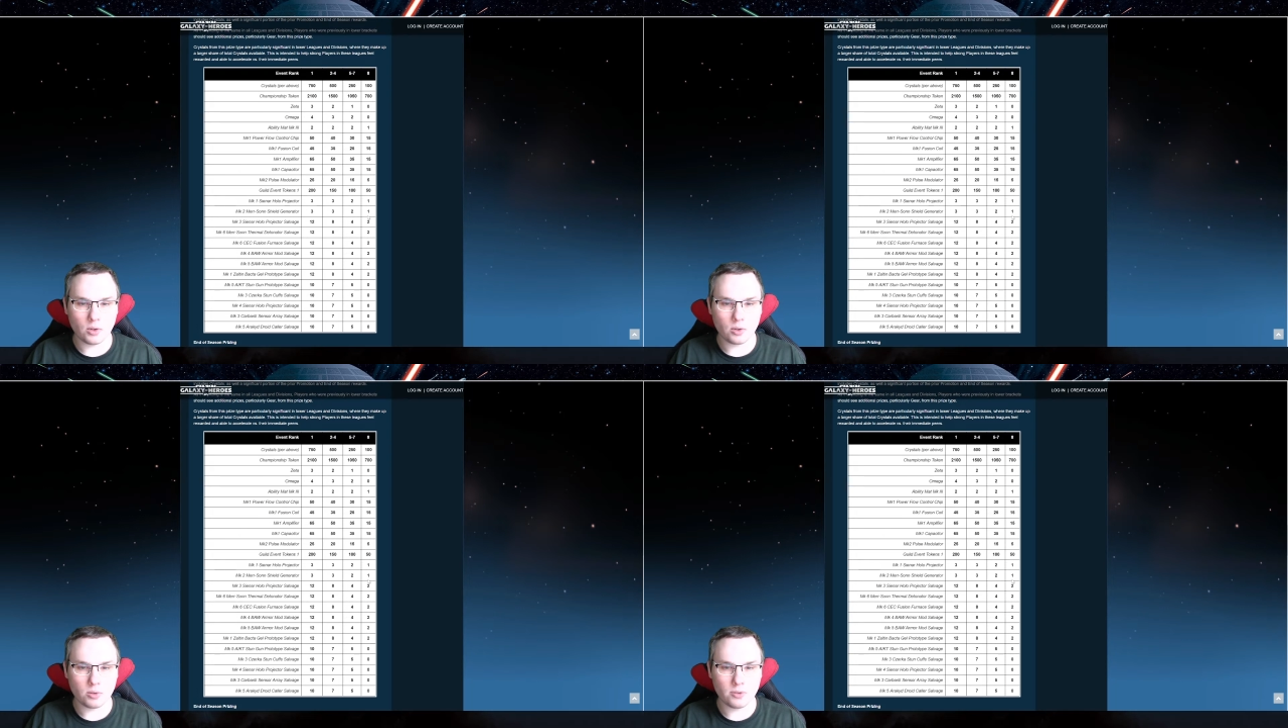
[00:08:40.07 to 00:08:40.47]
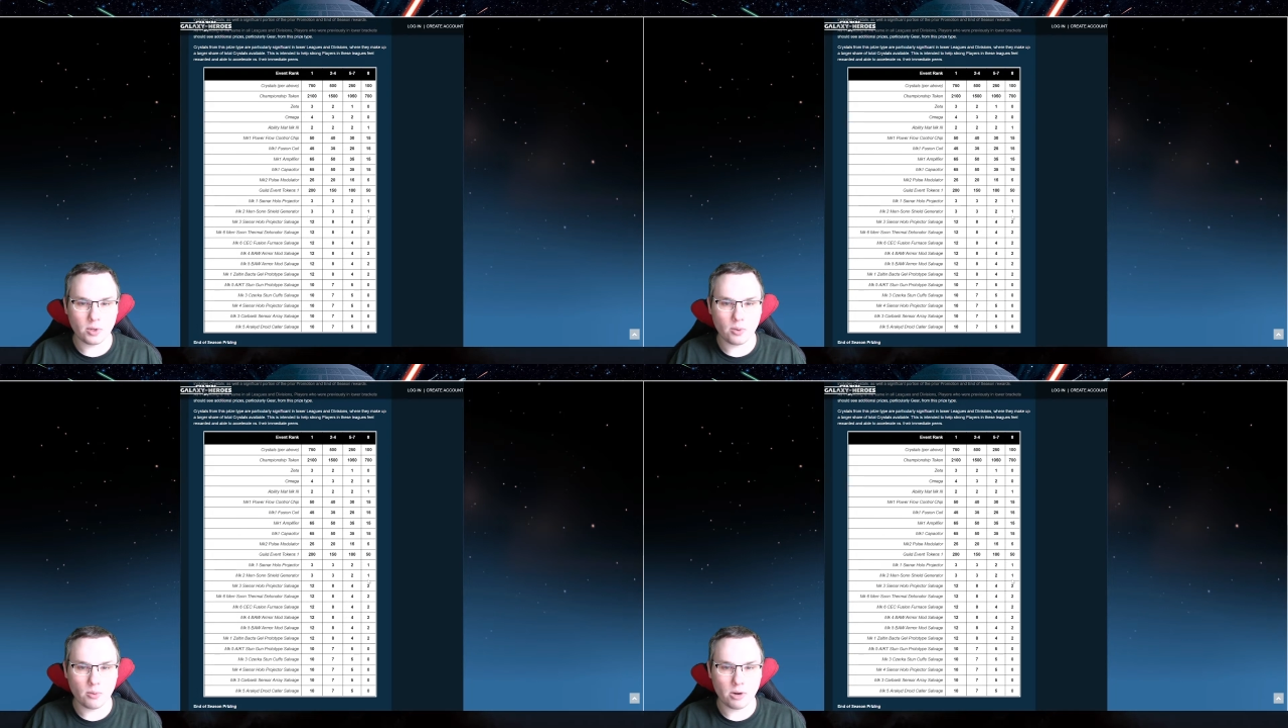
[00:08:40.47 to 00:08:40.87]
o tą
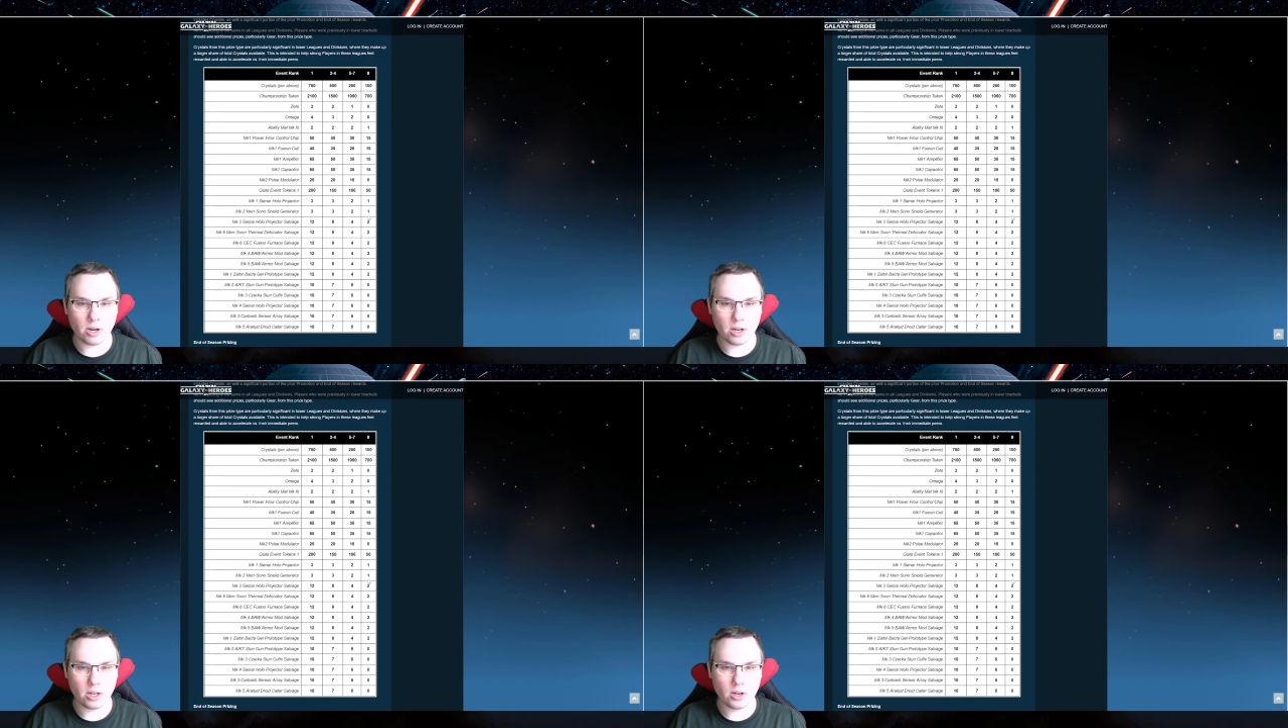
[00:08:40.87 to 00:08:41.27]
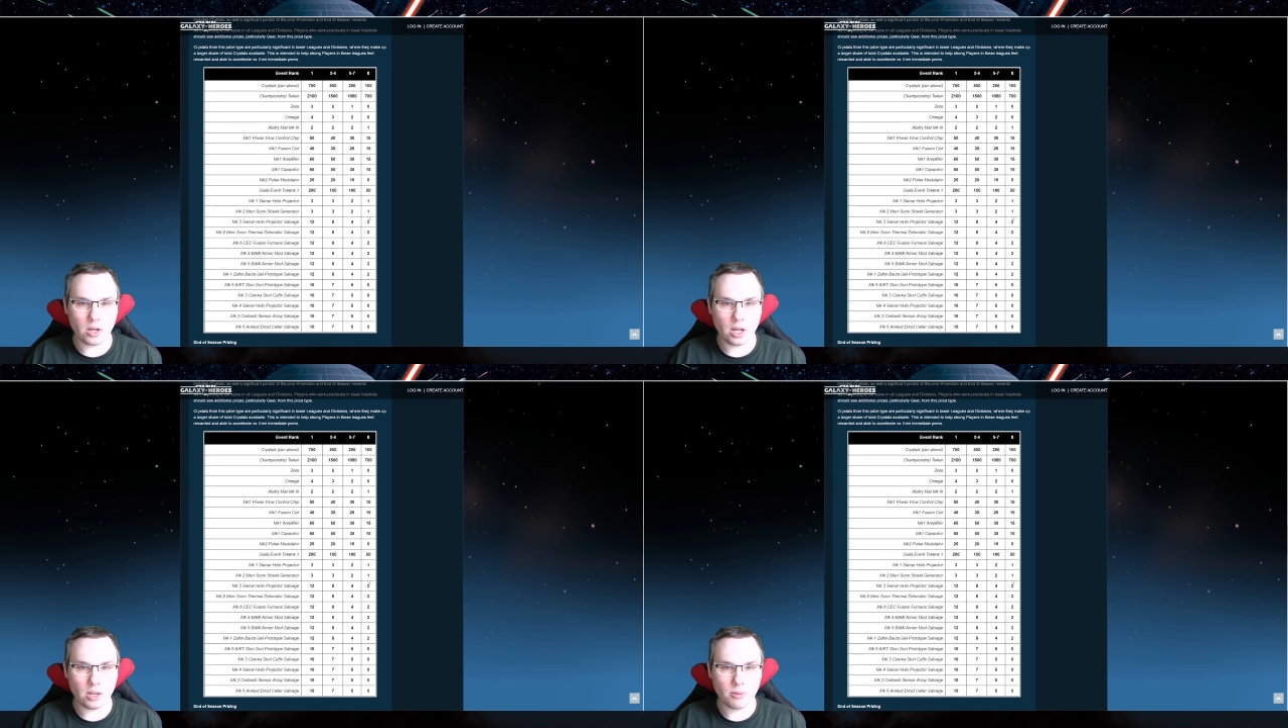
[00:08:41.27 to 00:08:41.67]
zwykłą arenę, no
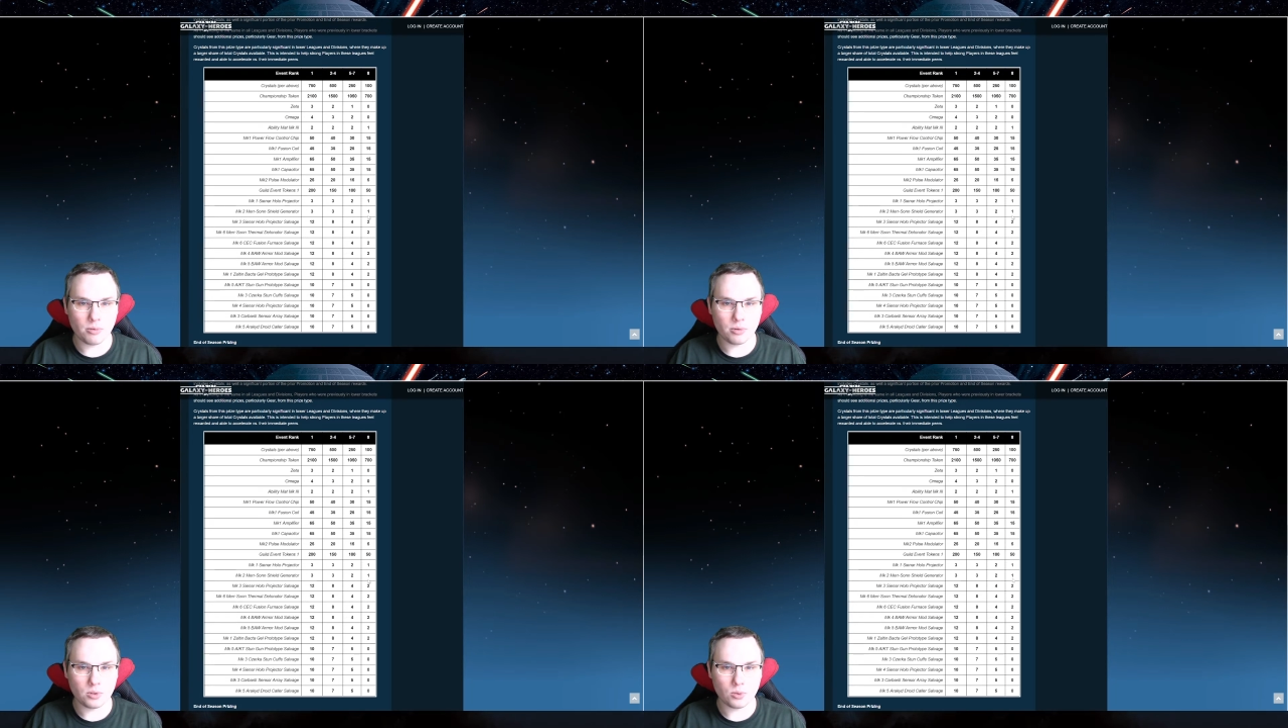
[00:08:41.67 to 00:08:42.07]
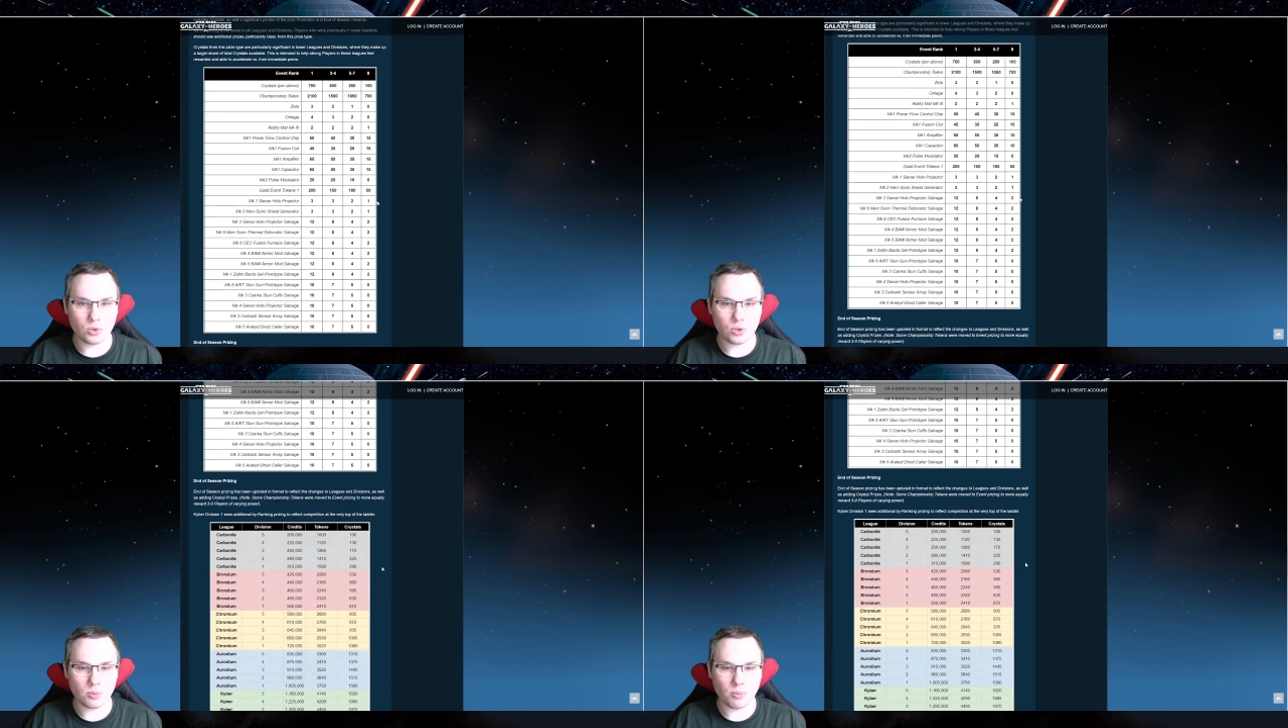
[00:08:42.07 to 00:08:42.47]
ale cóż,